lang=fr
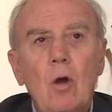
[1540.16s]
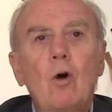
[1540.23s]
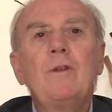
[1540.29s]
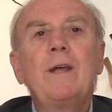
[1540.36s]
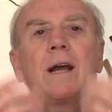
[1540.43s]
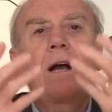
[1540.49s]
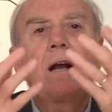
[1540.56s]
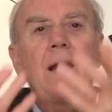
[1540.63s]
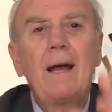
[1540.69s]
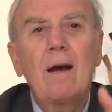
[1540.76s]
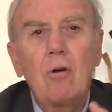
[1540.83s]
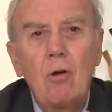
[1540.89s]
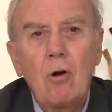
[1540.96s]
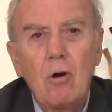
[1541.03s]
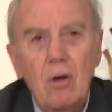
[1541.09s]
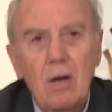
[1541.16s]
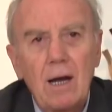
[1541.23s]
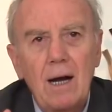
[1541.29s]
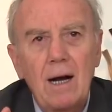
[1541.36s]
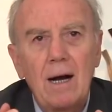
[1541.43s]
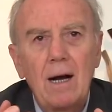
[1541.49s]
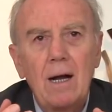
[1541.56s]
on éclaire leur
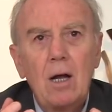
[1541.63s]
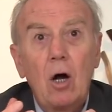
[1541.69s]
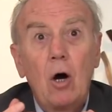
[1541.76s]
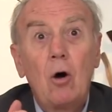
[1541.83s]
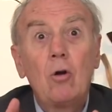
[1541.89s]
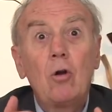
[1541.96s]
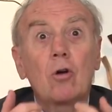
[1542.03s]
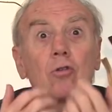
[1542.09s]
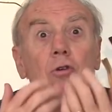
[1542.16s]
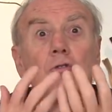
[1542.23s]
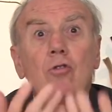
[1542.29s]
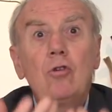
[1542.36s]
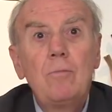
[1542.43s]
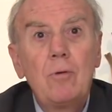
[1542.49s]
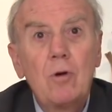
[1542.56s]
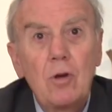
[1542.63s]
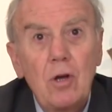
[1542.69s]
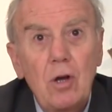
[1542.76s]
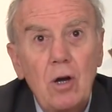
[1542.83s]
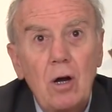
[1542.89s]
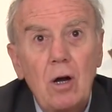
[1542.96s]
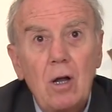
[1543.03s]
regard on leur donne du
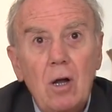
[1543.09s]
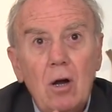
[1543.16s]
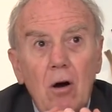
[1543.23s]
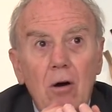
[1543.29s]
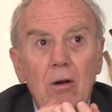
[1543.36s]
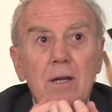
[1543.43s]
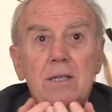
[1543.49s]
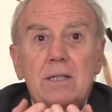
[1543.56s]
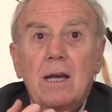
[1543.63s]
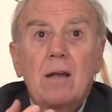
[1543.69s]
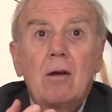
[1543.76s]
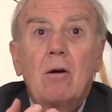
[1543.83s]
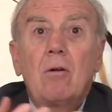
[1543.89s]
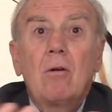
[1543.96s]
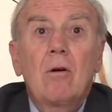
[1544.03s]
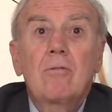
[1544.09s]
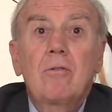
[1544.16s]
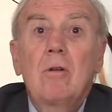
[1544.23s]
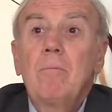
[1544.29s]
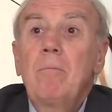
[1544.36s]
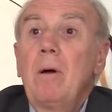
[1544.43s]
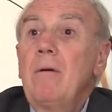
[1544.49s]
bonheur, on essaye, on leur
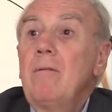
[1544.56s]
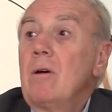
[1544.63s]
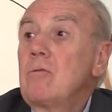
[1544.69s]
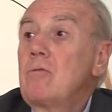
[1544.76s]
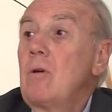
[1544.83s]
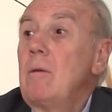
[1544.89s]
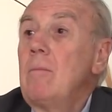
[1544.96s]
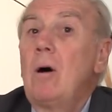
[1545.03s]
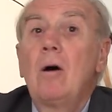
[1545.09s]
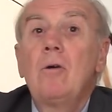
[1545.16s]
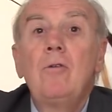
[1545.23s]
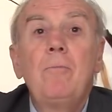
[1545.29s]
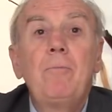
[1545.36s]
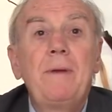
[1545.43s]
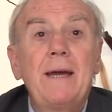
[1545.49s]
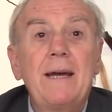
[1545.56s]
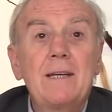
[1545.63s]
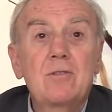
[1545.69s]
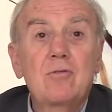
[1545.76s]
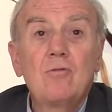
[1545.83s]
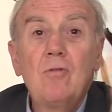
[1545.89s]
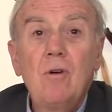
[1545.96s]
donne éventuellement une
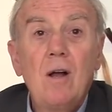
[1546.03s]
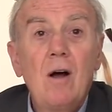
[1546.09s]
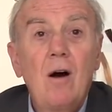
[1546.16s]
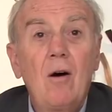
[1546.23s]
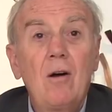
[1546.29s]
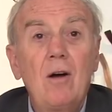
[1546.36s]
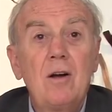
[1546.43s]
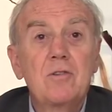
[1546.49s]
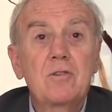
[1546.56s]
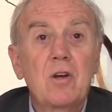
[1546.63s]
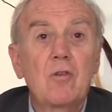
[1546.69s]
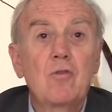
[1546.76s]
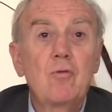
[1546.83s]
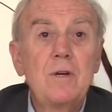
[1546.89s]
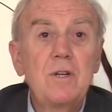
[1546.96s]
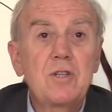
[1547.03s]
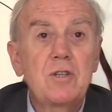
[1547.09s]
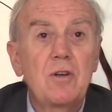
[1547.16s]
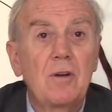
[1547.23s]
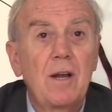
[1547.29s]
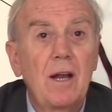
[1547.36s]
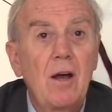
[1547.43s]
pièce ou un sandwich
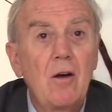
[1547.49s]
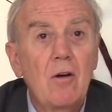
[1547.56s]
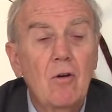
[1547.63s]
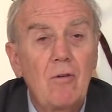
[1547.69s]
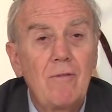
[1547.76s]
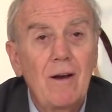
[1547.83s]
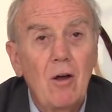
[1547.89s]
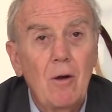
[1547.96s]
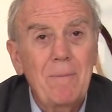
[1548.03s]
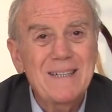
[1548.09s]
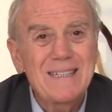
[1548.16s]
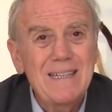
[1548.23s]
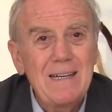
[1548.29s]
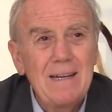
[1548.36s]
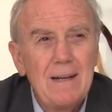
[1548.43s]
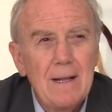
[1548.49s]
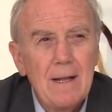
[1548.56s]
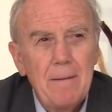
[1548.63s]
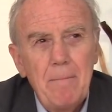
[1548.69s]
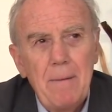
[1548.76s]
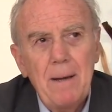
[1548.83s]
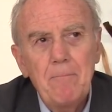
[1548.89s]
si on en a un qu'on va leur passer,
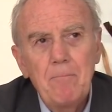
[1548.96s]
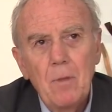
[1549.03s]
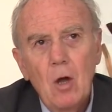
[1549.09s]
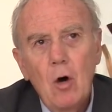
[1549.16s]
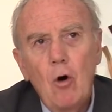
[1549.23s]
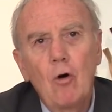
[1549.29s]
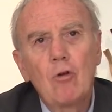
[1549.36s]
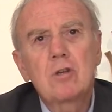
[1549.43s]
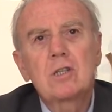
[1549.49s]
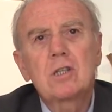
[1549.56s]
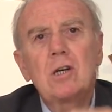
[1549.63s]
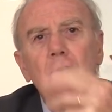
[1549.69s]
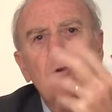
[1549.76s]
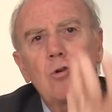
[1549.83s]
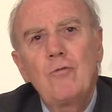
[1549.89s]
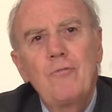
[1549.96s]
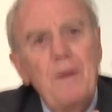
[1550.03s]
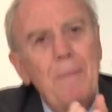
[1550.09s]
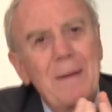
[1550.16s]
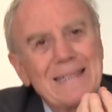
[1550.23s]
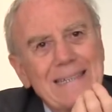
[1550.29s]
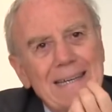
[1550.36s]
mais on sent qu'on
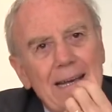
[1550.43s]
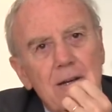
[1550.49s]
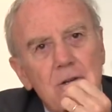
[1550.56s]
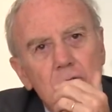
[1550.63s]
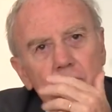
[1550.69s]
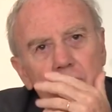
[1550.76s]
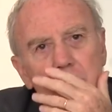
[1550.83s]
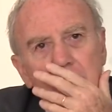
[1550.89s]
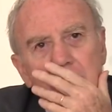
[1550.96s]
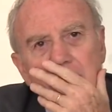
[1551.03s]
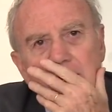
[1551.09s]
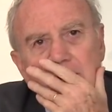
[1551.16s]
fait passer quelque chose.